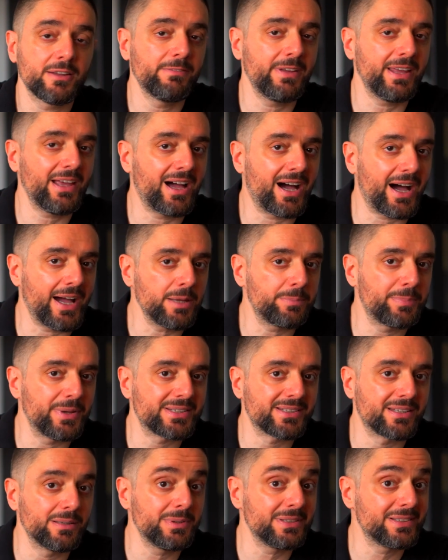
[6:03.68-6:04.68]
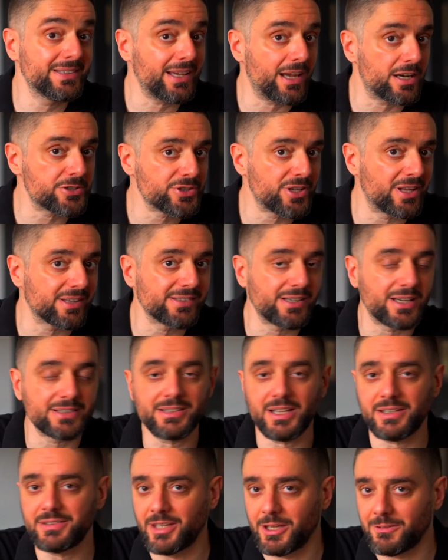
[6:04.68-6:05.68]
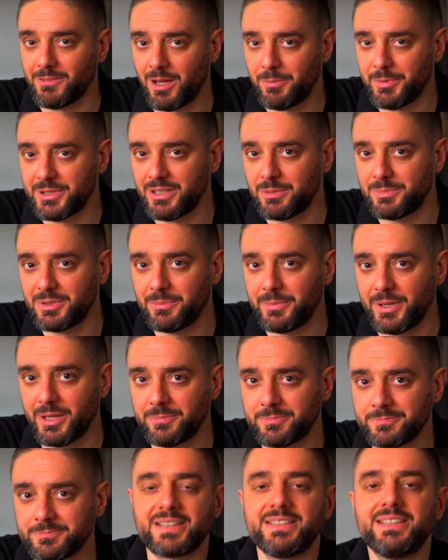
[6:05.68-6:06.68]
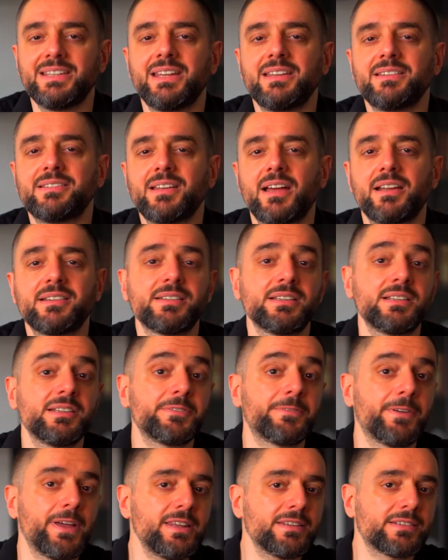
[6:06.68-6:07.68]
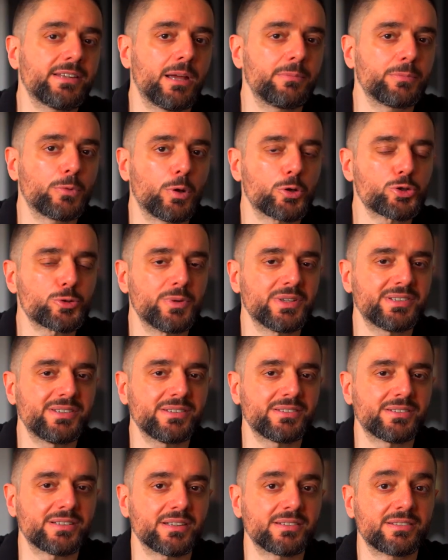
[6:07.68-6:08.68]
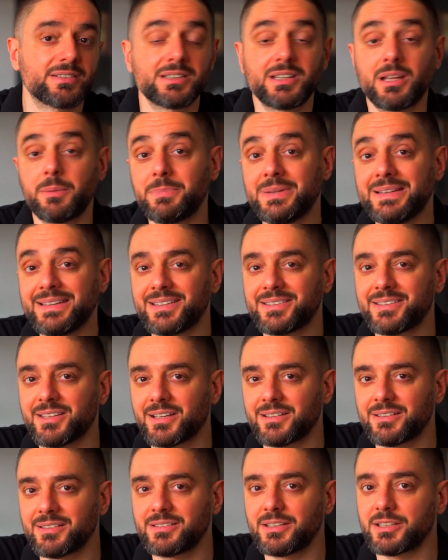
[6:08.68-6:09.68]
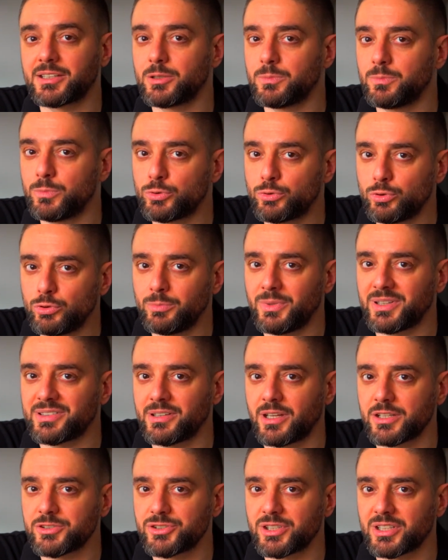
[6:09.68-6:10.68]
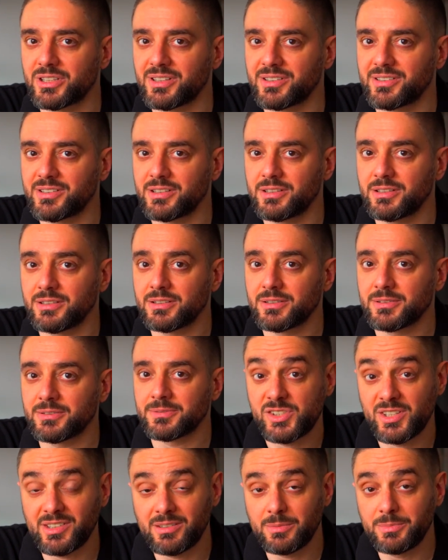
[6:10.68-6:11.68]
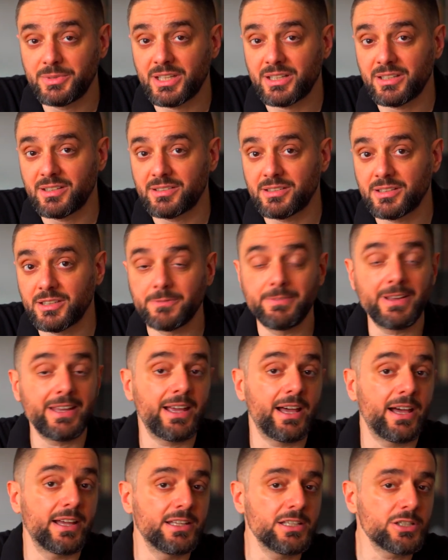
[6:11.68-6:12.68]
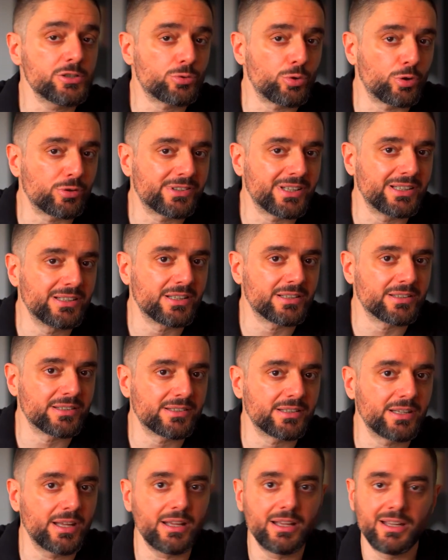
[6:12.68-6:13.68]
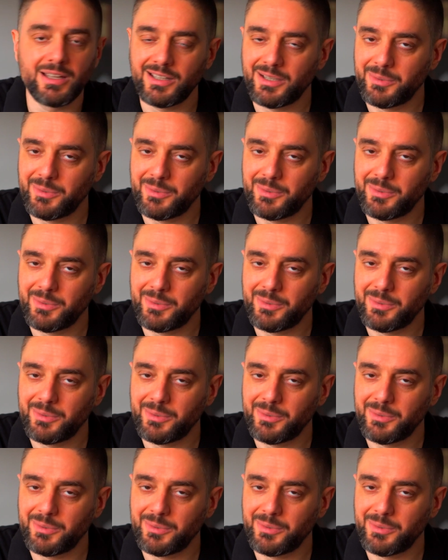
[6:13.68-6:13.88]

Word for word: veya iPad gibi diğer cihazlardan devam edebilme. Yine isterseniz FaceTime görüşmesi sırasında bilgisayarınızdaki bütün mesajlarınızı çizimlerinizi veya iş dosyalarınızı da